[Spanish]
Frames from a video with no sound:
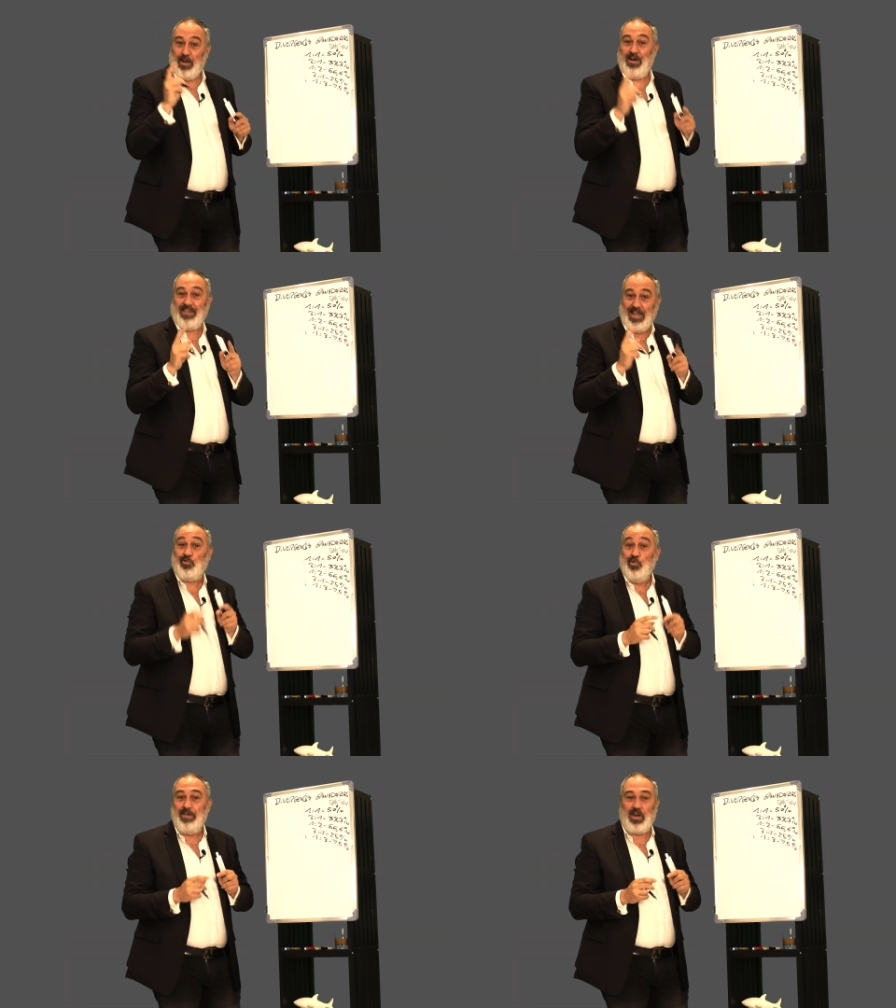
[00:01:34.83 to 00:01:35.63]
pero hazla
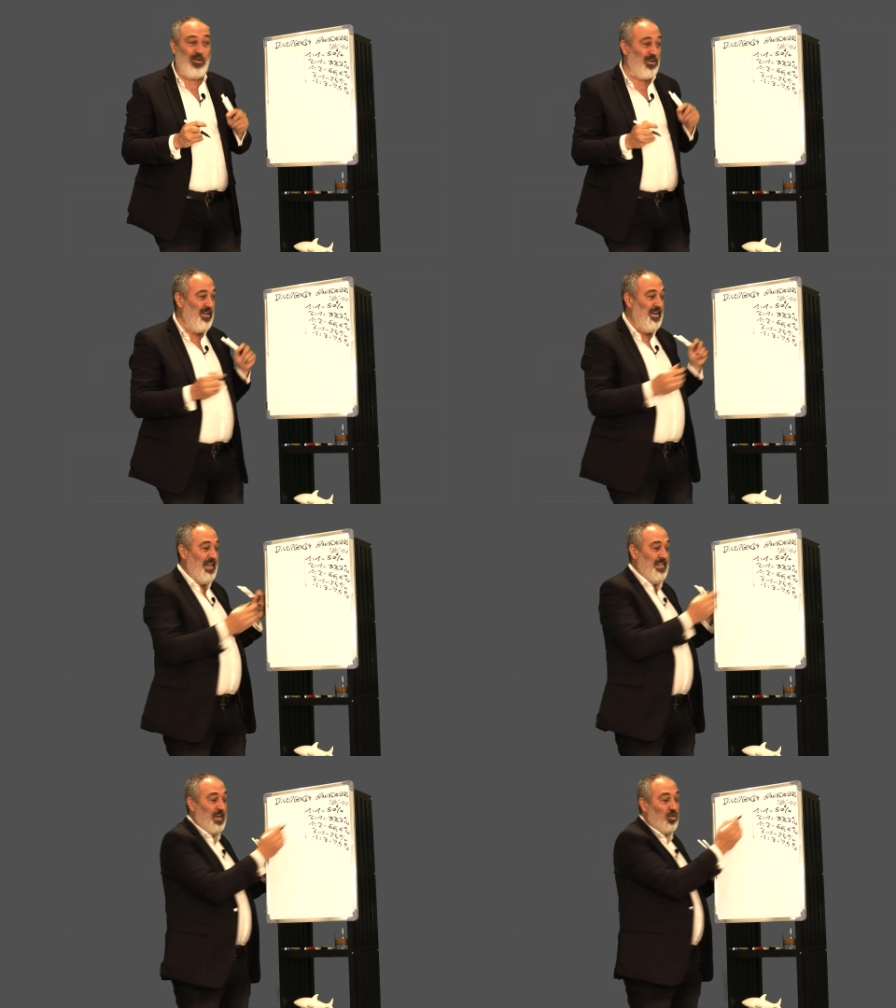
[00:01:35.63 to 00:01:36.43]
tú mejor
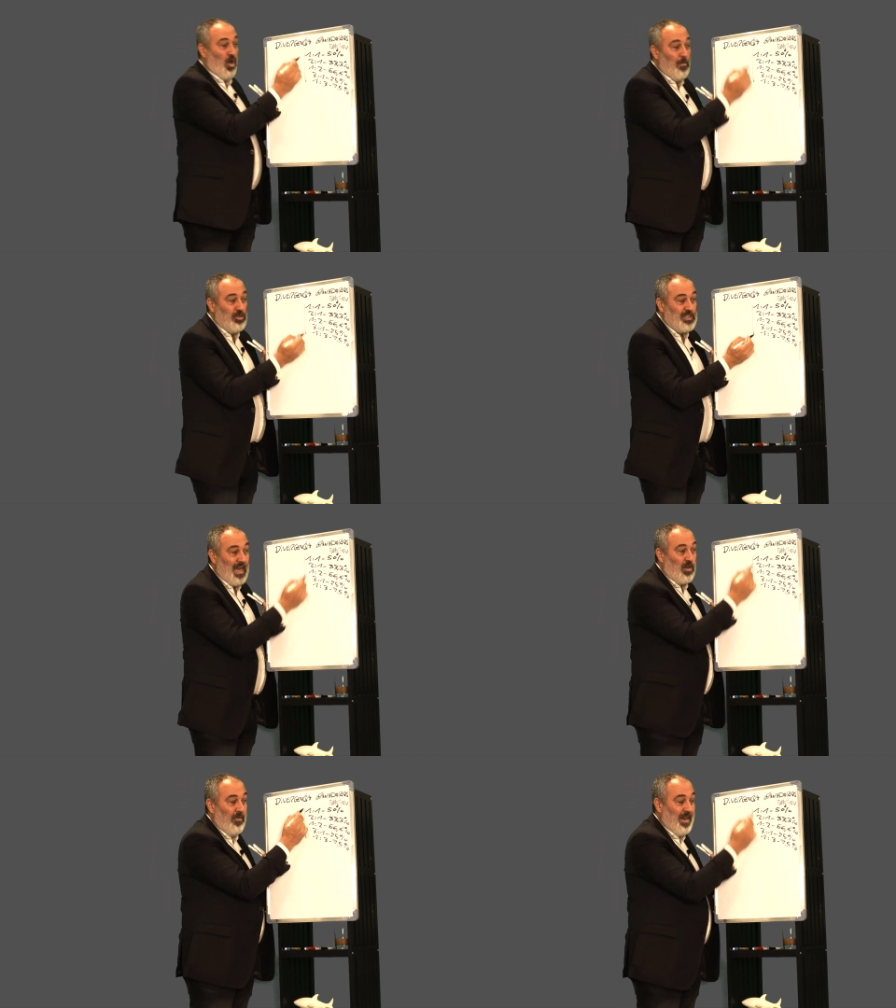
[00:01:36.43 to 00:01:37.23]
y di cómo
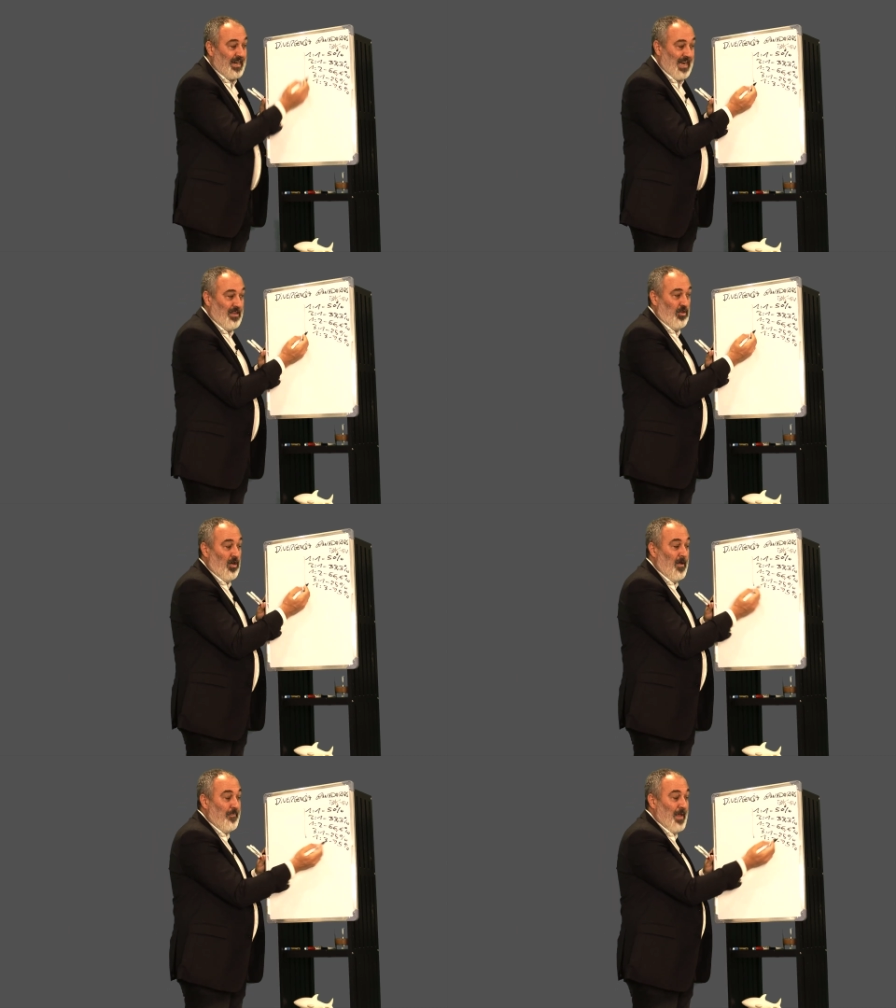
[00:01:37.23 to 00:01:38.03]
saco del
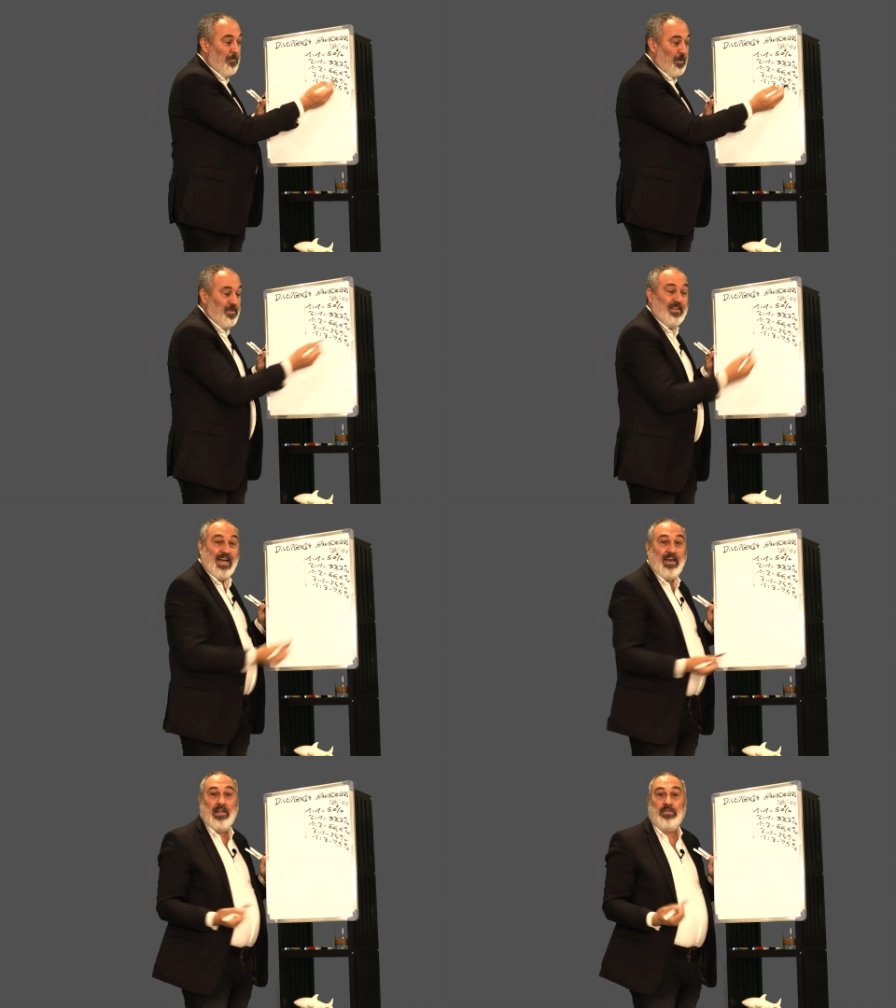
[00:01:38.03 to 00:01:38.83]
ratio el
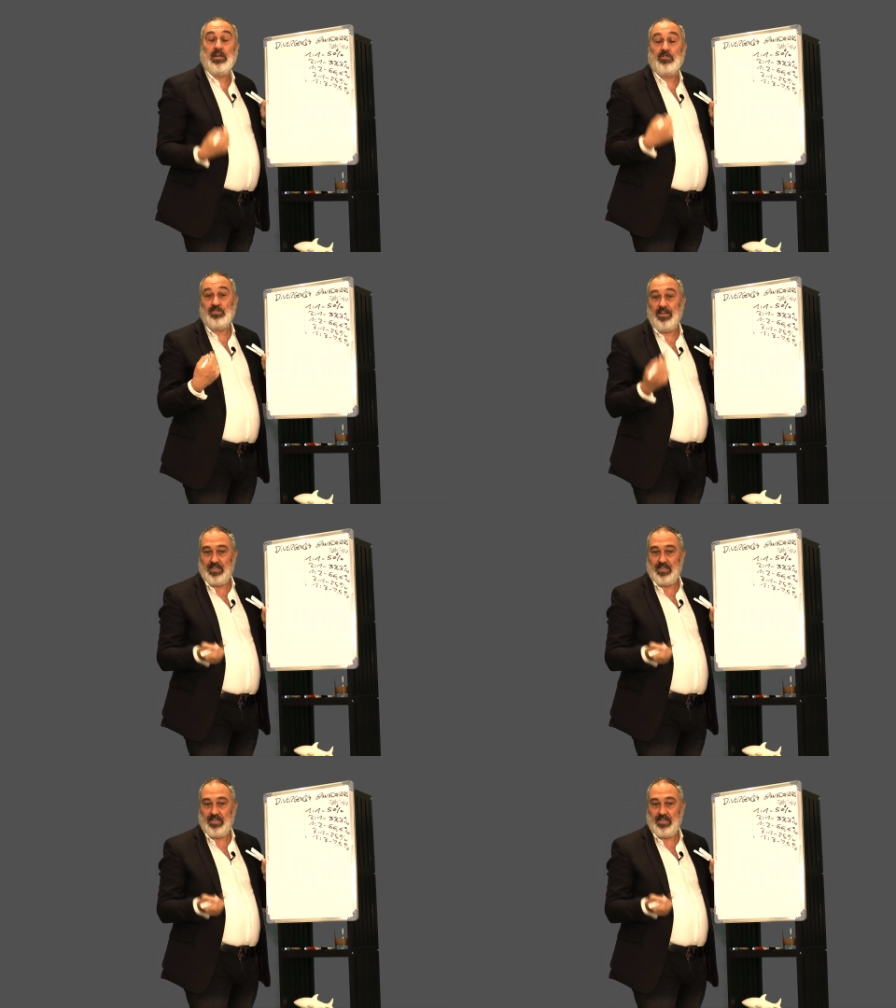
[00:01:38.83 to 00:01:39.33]
porcentaje de aciertos